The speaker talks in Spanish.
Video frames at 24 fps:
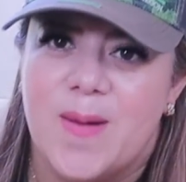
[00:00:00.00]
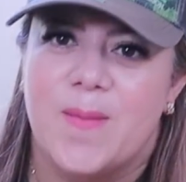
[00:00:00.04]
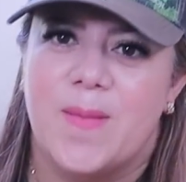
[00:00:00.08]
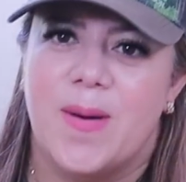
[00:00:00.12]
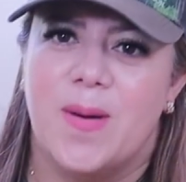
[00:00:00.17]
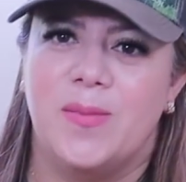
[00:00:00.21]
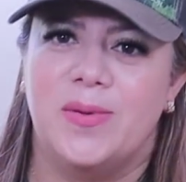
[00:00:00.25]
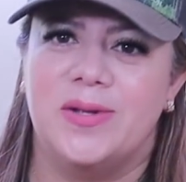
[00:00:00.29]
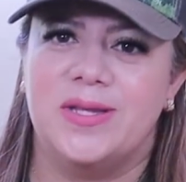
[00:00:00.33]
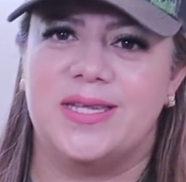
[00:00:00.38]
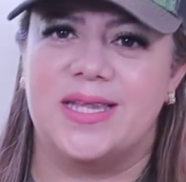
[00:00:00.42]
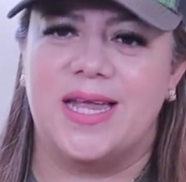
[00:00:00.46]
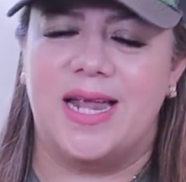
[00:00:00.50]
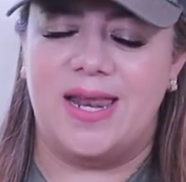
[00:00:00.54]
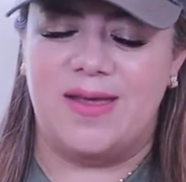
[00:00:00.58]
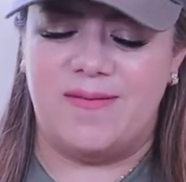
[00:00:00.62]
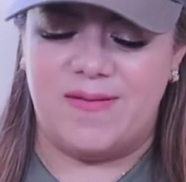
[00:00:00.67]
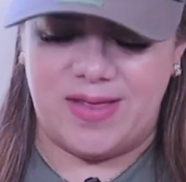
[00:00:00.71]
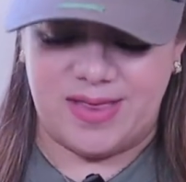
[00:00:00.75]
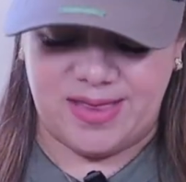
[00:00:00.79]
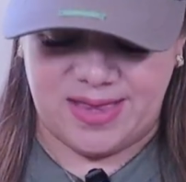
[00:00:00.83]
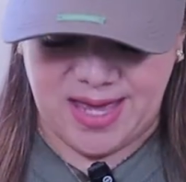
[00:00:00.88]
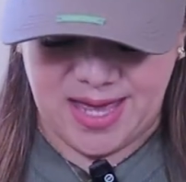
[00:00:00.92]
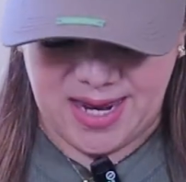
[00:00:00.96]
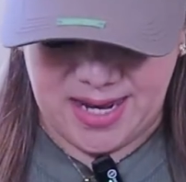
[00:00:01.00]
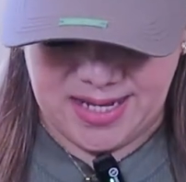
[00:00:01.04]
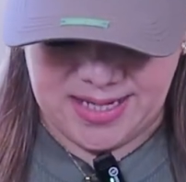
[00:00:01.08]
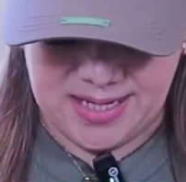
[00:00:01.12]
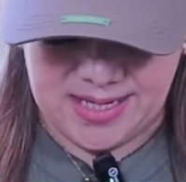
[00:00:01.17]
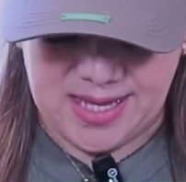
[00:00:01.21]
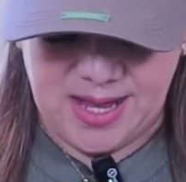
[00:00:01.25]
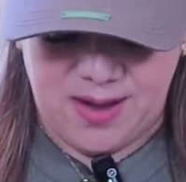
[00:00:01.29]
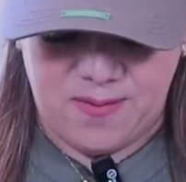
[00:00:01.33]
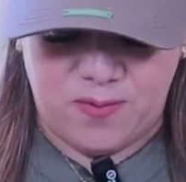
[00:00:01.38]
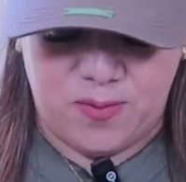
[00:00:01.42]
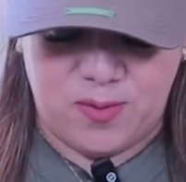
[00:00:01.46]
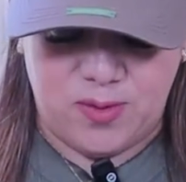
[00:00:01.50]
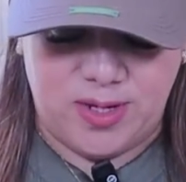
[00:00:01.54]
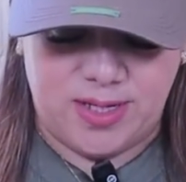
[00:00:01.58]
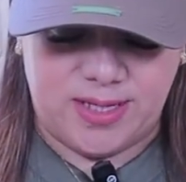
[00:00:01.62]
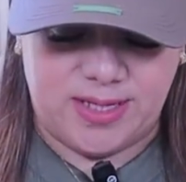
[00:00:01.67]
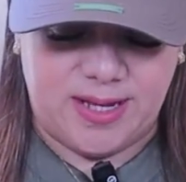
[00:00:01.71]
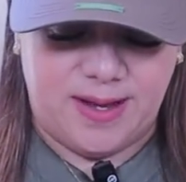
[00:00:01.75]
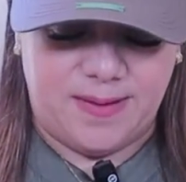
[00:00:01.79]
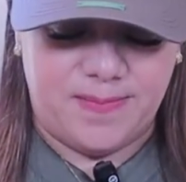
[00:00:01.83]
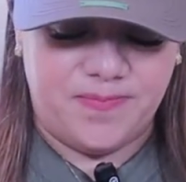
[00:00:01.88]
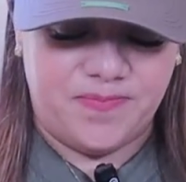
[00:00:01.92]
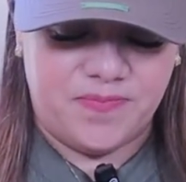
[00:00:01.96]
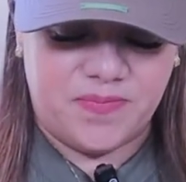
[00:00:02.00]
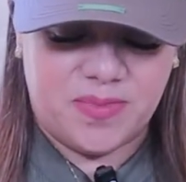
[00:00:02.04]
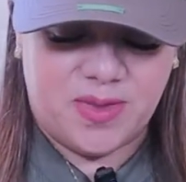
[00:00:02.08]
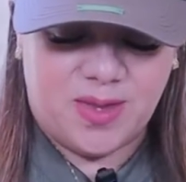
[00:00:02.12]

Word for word: Vamos a levantar esta bolsa.